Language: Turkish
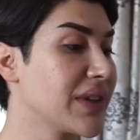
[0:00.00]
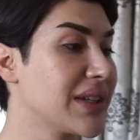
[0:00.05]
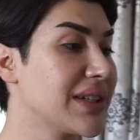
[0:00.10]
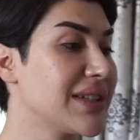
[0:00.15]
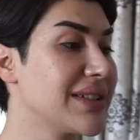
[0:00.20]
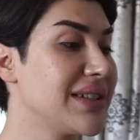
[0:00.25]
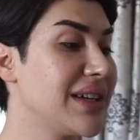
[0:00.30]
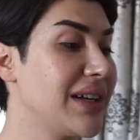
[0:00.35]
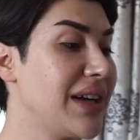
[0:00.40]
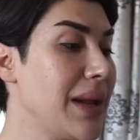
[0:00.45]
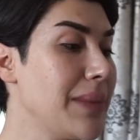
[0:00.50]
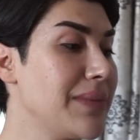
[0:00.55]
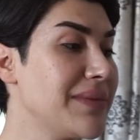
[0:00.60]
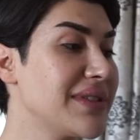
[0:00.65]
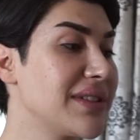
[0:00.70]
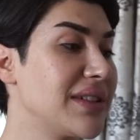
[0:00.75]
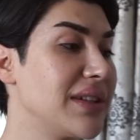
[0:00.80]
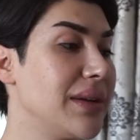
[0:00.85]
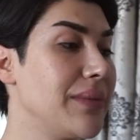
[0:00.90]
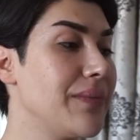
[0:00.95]
Kızların
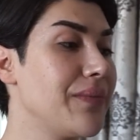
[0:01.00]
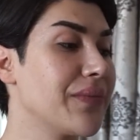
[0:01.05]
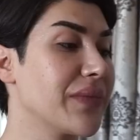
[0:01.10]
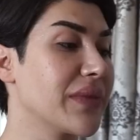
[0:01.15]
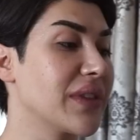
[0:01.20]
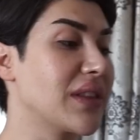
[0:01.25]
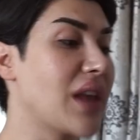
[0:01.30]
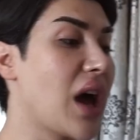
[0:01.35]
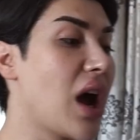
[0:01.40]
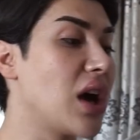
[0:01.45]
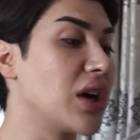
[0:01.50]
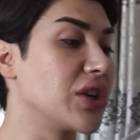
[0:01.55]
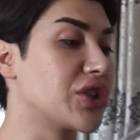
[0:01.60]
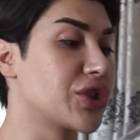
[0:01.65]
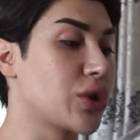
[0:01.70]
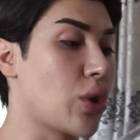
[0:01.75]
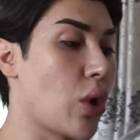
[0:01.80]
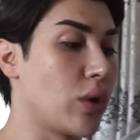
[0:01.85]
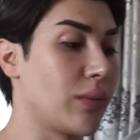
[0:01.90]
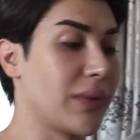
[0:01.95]
hepsi daha
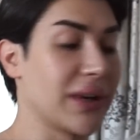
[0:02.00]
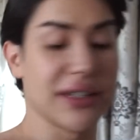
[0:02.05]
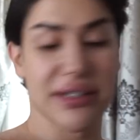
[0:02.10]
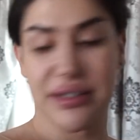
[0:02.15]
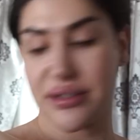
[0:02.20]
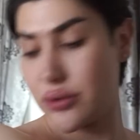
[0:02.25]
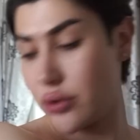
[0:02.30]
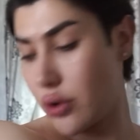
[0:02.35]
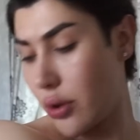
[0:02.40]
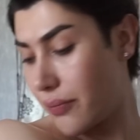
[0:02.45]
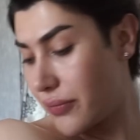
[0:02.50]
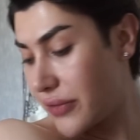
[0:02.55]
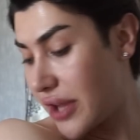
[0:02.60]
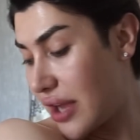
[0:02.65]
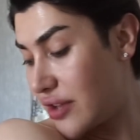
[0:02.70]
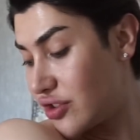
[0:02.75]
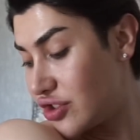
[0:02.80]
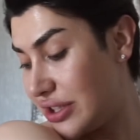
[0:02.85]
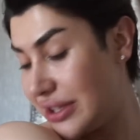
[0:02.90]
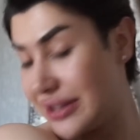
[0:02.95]
açık olmak istiyor.
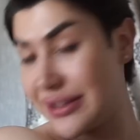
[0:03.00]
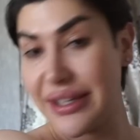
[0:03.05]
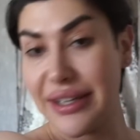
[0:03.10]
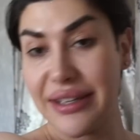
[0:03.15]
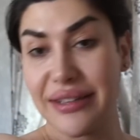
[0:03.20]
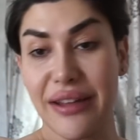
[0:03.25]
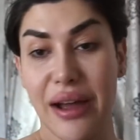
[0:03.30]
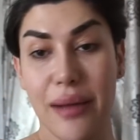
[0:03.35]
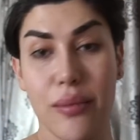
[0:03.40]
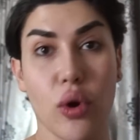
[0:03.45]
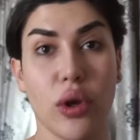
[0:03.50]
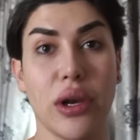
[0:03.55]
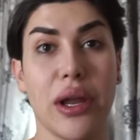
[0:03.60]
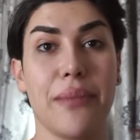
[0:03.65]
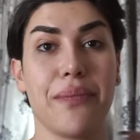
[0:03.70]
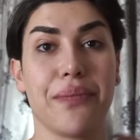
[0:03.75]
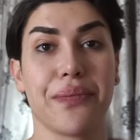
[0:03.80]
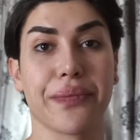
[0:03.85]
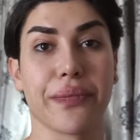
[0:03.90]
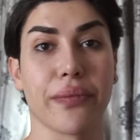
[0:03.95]
Yani ciltleri daha böyle
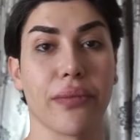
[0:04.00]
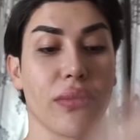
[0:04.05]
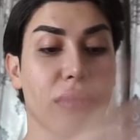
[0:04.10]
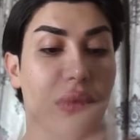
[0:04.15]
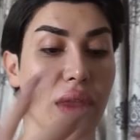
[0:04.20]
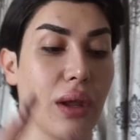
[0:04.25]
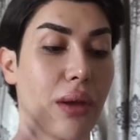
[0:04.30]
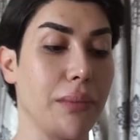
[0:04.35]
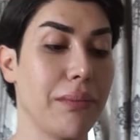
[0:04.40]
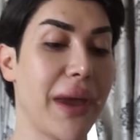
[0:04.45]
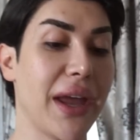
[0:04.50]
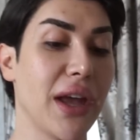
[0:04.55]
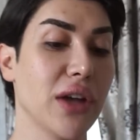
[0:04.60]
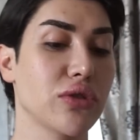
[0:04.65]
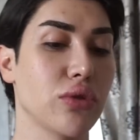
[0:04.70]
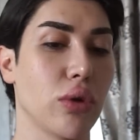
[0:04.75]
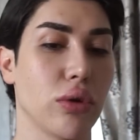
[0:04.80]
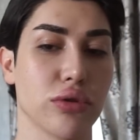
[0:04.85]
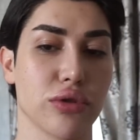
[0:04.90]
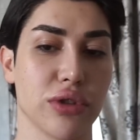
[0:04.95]
hmm,
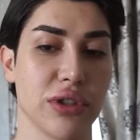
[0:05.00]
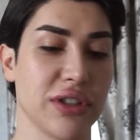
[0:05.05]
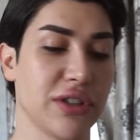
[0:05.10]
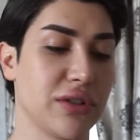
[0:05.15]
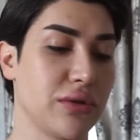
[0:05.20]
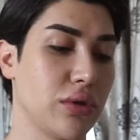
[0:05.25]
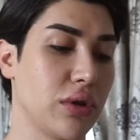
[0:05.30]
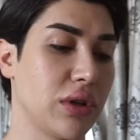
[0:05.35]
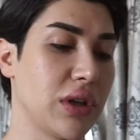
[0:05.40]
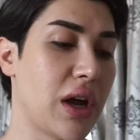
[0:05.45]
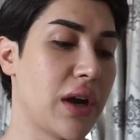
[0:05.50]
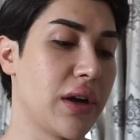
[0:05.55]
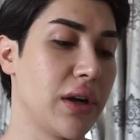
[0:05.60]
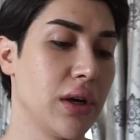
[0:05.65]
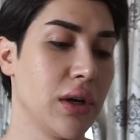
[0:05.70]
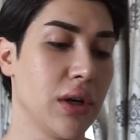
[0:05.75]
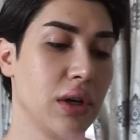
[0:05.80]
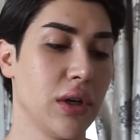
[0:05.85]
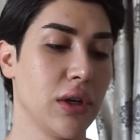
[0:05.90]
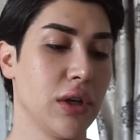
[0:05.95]
beyaz olsun istiyorlar.
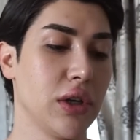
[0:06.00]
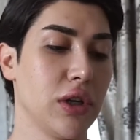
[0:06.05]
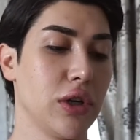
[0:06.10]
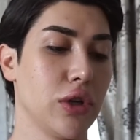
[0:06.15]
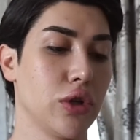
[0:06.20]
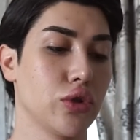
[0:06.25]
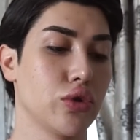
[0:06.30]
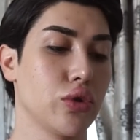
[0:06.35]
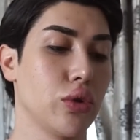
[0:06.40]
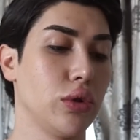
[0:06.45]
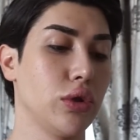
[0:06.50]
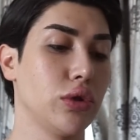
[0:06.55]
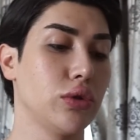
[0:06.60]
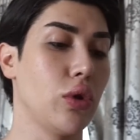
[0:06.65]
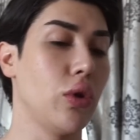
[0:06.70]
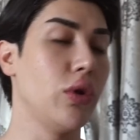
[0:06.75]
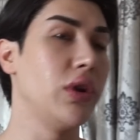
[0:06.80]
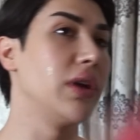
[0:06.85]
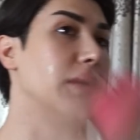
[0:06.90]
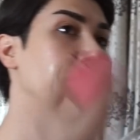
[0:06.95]

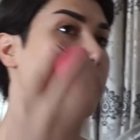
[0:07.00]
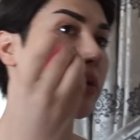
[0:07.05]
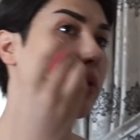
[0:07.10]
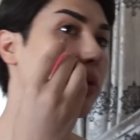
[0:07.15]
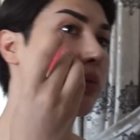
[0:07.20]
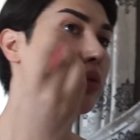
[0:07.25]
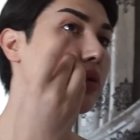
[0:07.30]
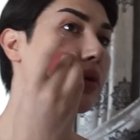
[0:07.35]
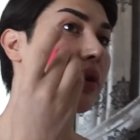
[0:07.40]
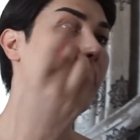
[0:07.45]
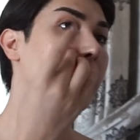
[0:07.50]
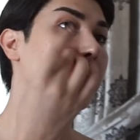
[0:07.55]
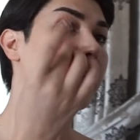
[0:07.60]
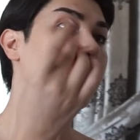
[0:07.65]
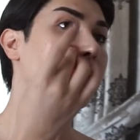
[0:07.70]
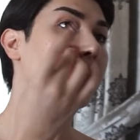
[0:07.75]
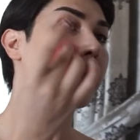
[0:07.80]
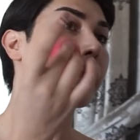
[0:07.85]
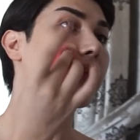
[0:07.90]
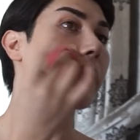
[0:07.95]
Çoğunlukla öyle yapılıyor burada.
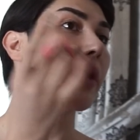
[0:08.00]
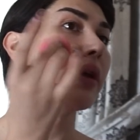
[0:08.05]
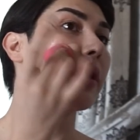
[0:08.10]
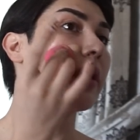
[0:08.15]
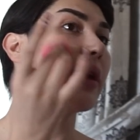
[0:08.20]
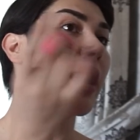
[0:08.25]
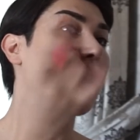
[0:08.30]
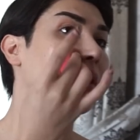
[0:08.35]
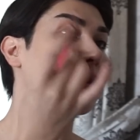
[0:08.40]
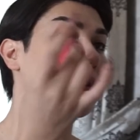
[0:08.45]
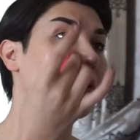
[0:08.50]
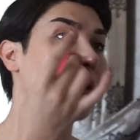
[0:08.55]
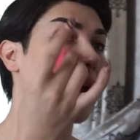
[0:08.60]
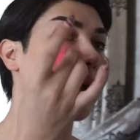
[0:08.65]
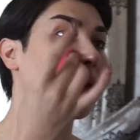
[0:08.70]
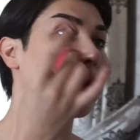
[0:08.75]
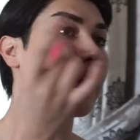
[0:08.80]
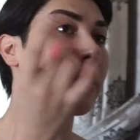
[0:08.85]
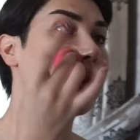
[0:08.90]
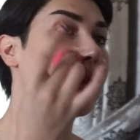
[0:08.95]
Hani kendi
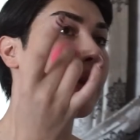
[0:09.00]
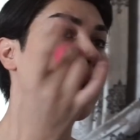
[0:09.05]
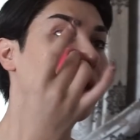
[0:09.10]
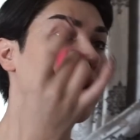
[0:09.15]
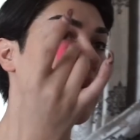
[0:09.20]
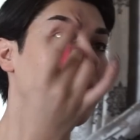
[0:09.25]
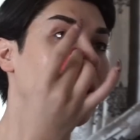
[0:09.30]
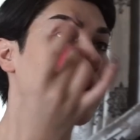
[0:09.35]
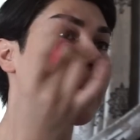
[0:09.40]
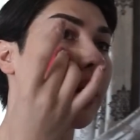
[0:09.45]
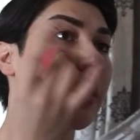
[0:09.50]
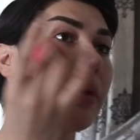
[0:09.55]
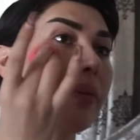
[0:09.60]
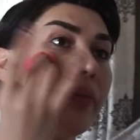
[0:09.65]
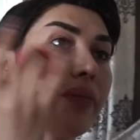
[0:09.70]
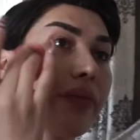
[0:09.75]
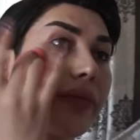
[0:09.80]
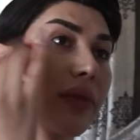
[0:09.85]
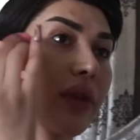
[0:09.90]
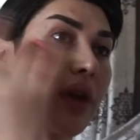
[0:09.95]
tenlerinde değil de
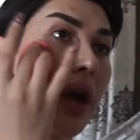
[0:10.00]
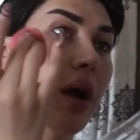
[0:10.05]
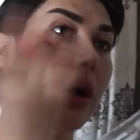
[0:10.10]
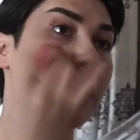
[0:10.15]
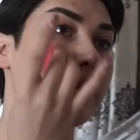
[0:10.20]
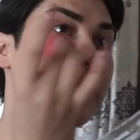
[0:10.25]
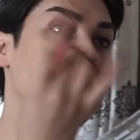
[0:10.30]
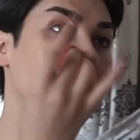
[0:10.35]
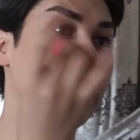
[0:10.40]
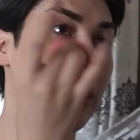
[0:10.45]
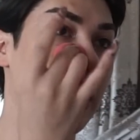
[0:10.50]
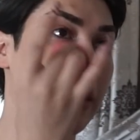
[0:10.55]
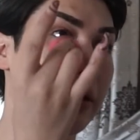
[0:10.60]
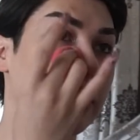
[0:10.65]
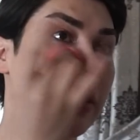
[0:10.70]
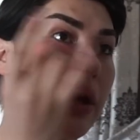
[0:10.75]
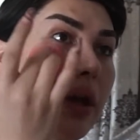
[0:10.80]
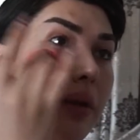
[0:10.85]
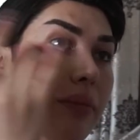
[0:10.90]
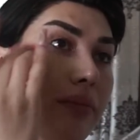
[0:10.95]
daha açık
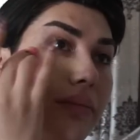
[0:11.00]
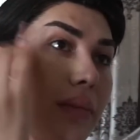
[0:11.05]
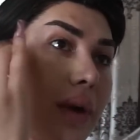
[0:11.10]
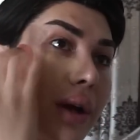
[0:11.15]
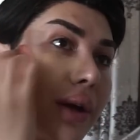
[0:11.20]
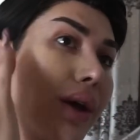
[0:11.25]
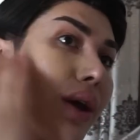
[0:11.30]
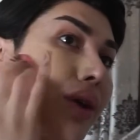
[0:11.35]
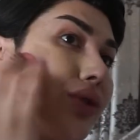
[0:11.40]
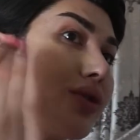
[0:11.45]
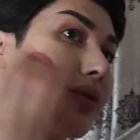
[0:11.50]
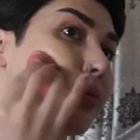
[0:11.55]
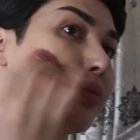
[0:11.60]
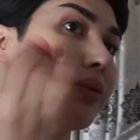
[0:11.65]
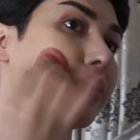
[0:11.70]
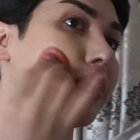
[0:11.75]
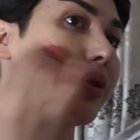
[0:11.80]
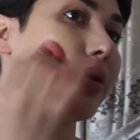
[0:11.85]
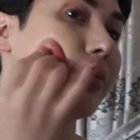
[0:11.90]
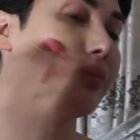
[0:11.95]
tende makyaj
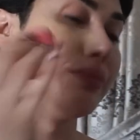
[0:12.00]
yapılıyor.